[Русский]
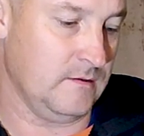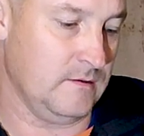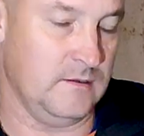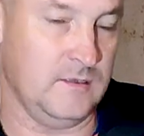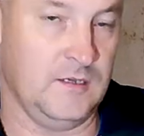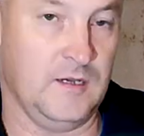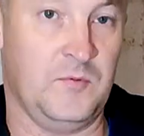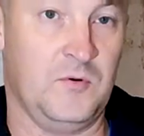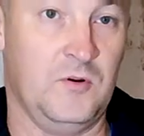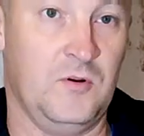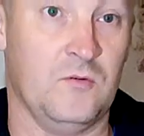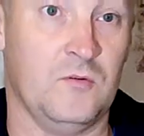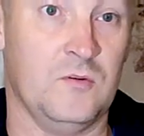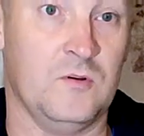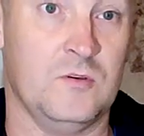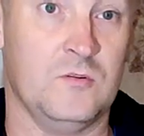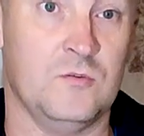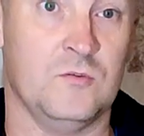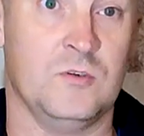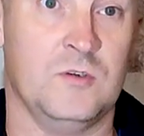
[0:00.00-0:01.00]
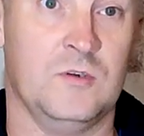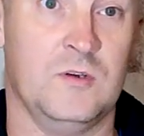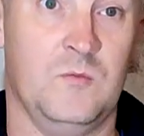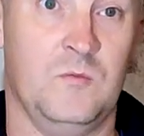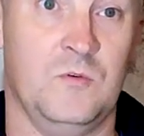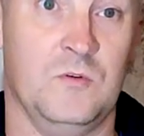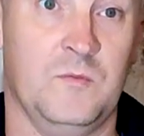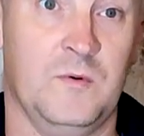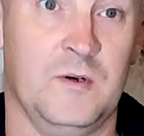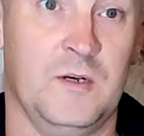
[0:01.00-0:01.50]
для определенных тоже
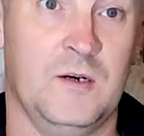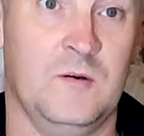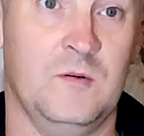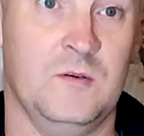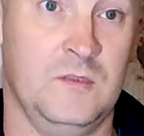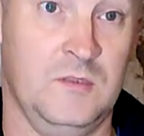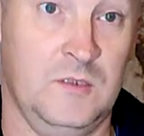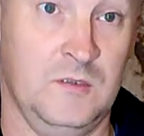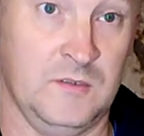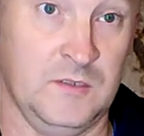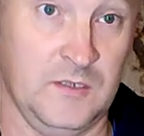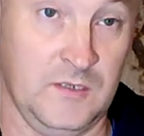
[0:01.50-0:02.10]
работ. Пока не